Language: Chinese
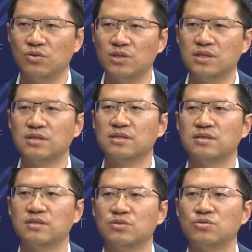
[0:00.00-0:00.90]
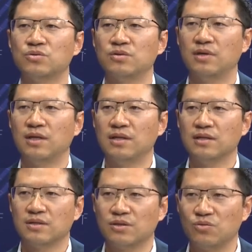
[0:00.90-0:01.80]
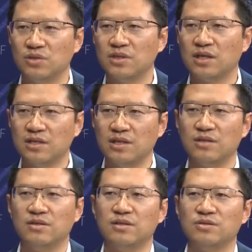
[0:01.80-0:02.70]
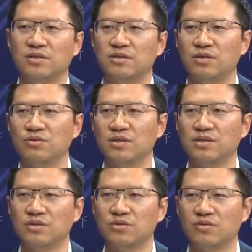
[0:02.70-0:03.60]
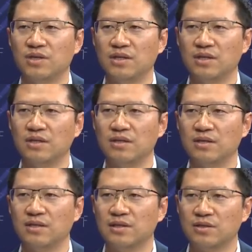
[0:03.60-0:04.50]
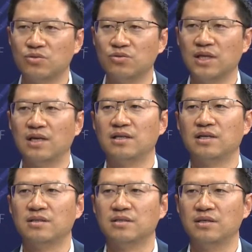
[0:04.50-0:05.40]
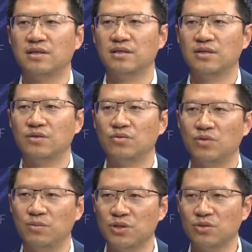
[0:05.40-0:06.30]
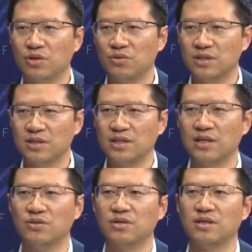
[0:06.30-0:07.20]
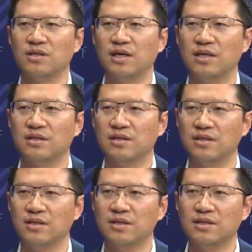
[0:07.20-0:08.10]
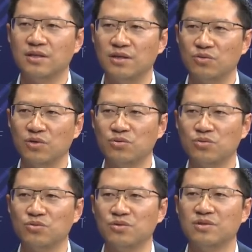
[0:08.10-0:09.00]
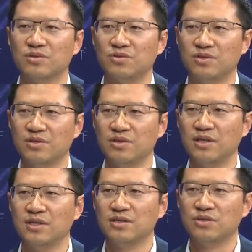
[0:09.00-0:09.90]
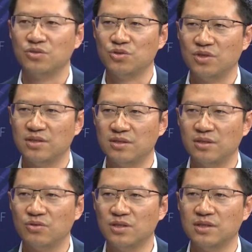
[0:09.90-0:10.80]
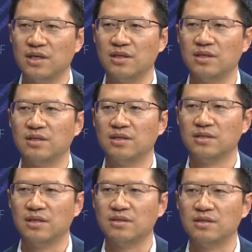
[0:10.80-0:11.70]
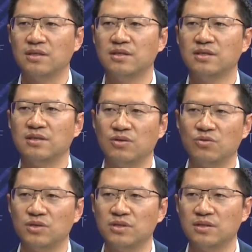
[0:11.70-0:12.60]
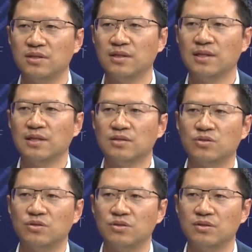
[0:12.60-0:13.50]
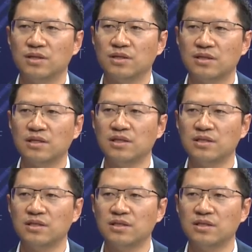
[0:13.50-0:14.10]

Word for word: 多相似之处。国际上也选择火星作为一个。重点来探测，我们对火星也有很大的呃关注度，所以就选择火星来探测。因为火星从它是类